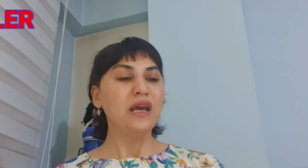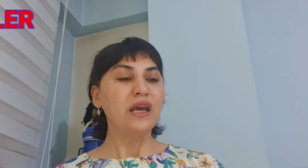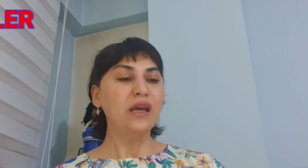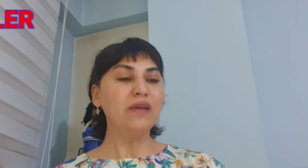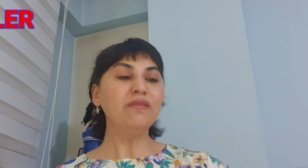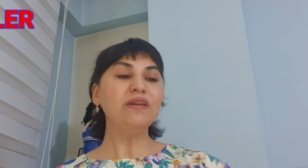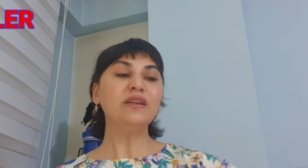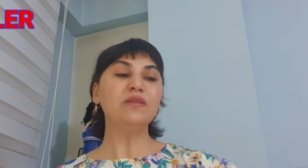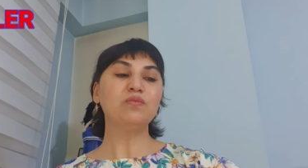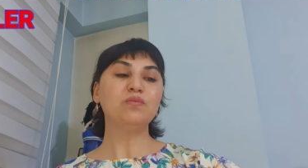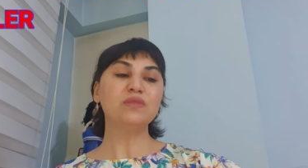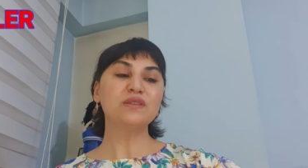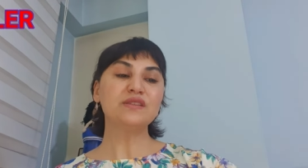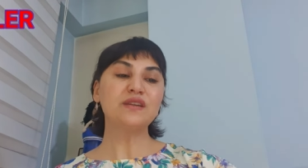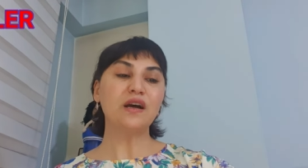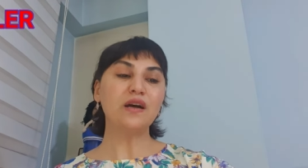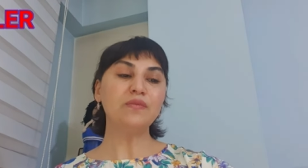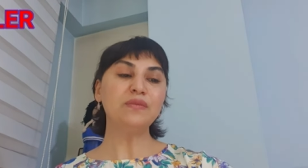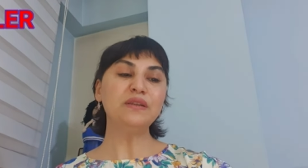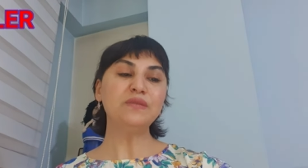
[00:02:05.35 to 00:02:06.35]
Evet
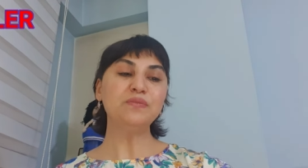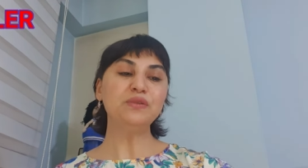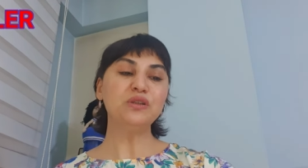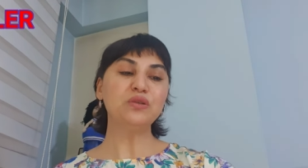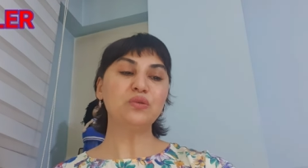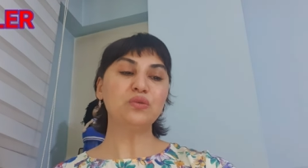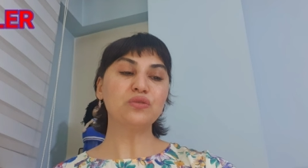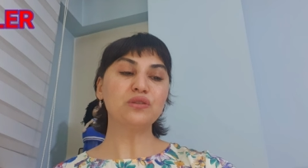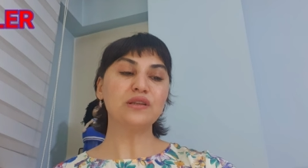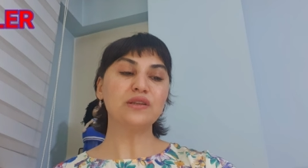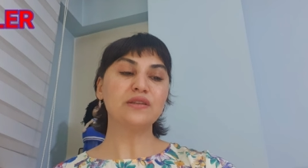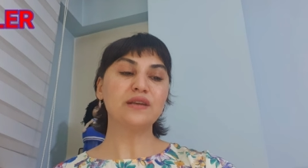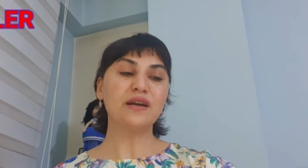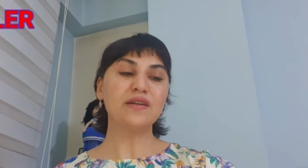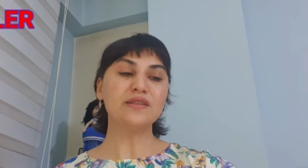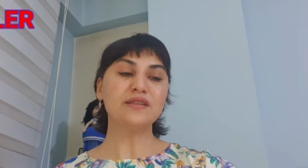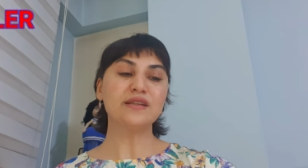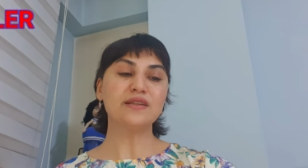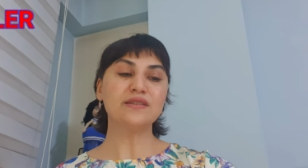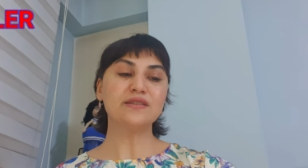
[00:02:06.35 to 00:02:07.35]
sabit bir
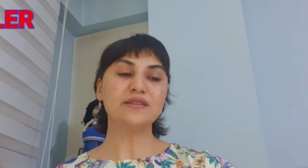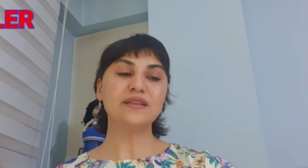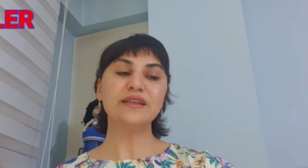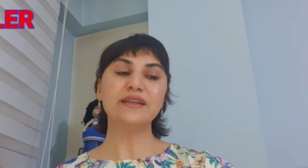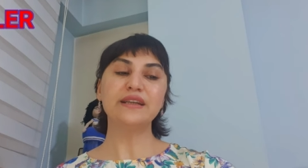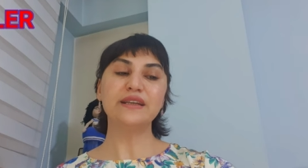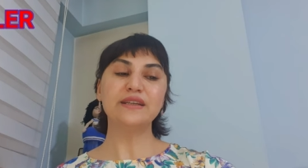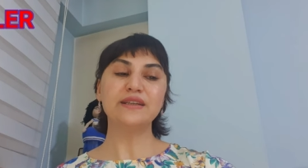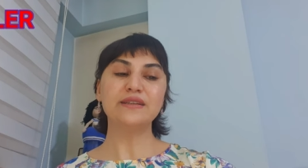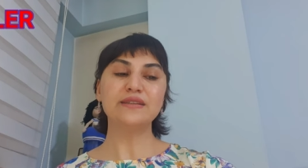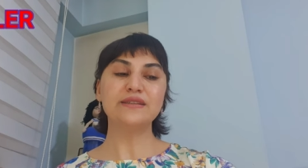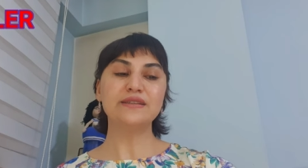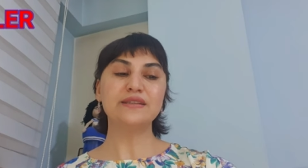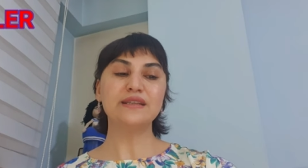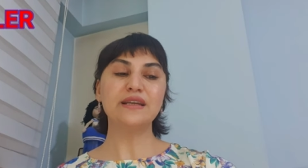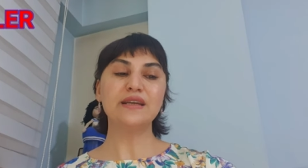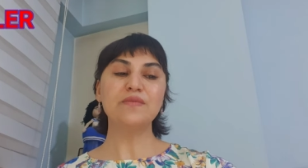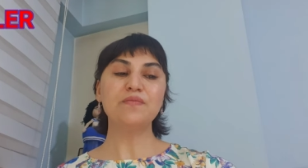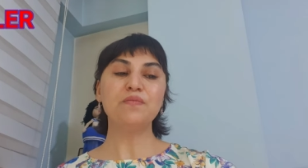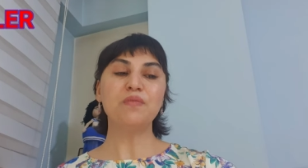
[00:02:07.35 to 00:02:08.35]
noktadaysanız da
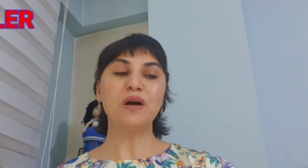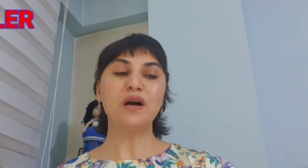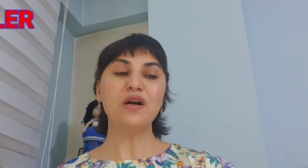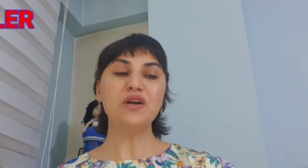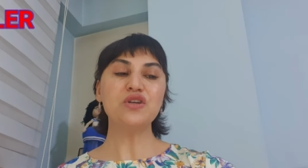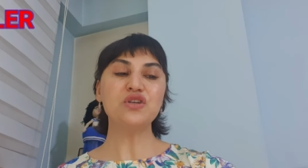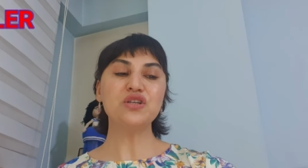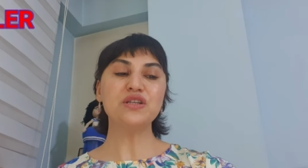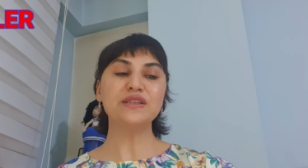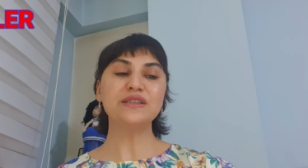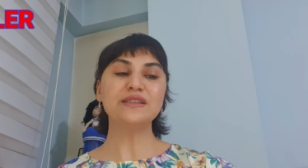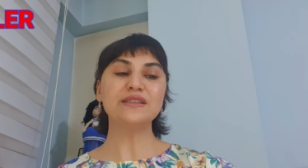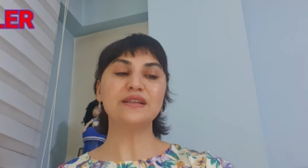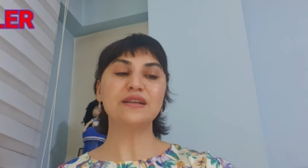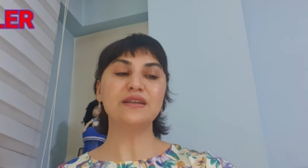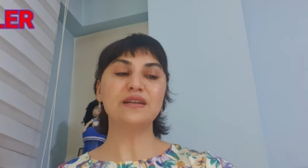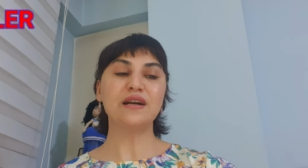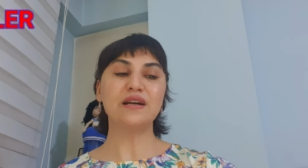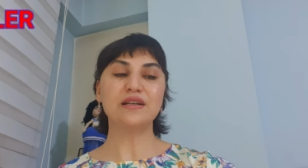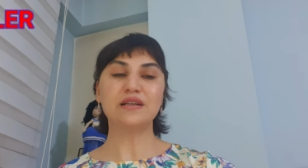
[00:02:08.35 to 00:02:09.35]
yerinizde maaşınızla
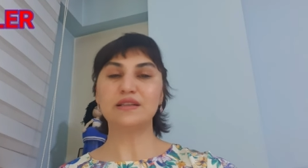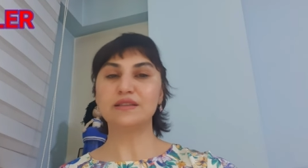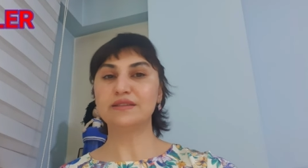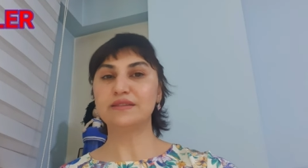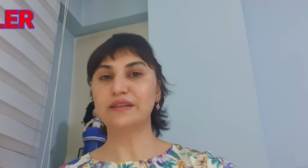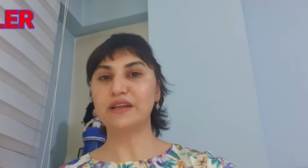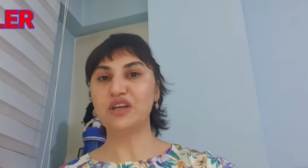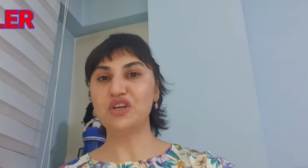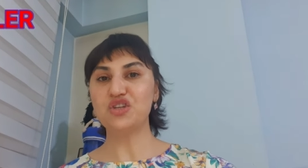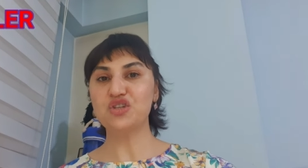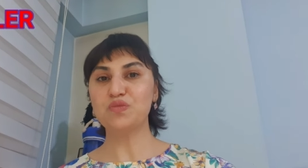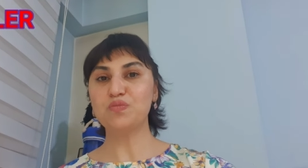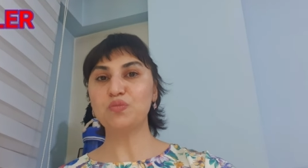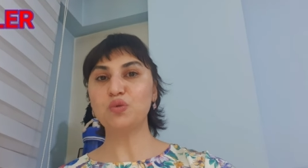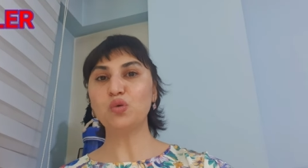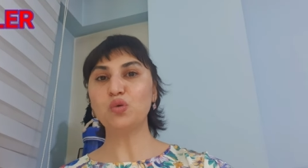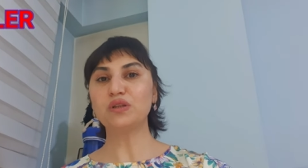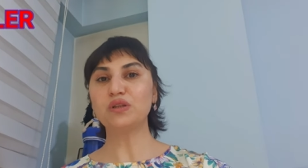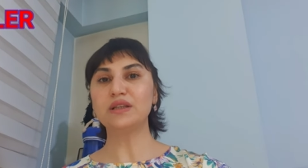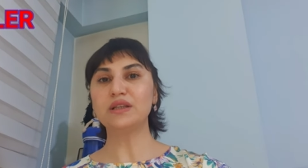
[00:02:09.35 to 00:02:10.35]
alakalı değişim
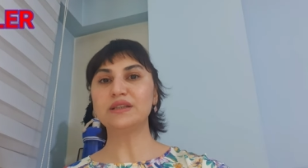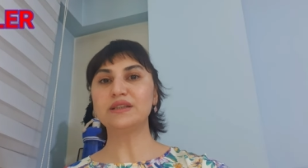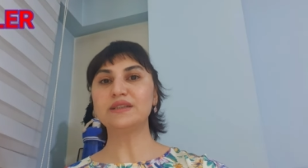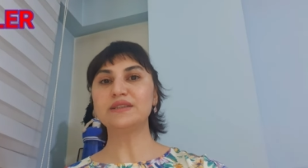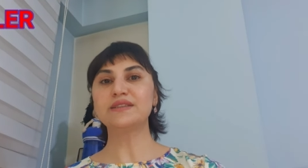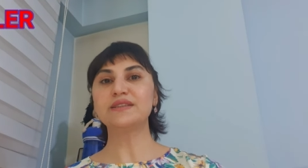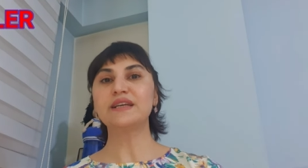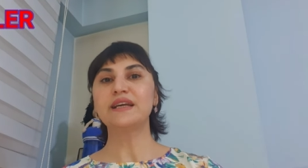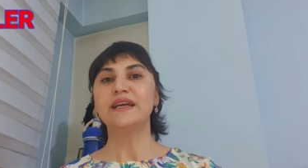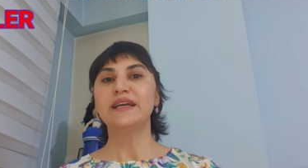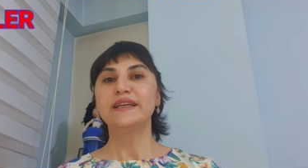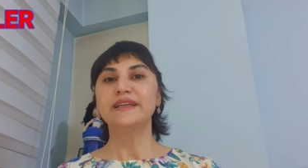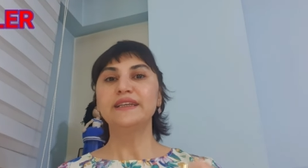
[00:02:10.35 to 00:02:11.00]
noktalarınız